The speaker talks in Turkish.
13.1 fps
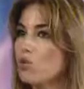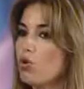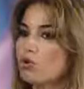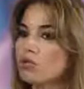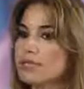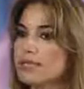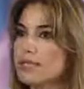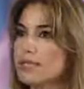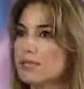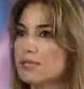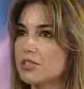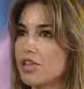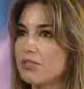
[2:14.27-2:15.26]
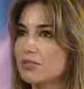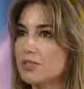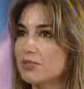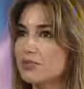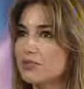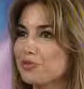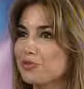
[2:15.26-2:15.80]
Ne oldu siz nasıl bir
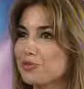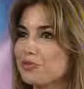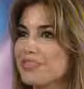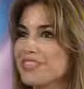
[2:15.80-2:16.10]
tahminde bulundunuz?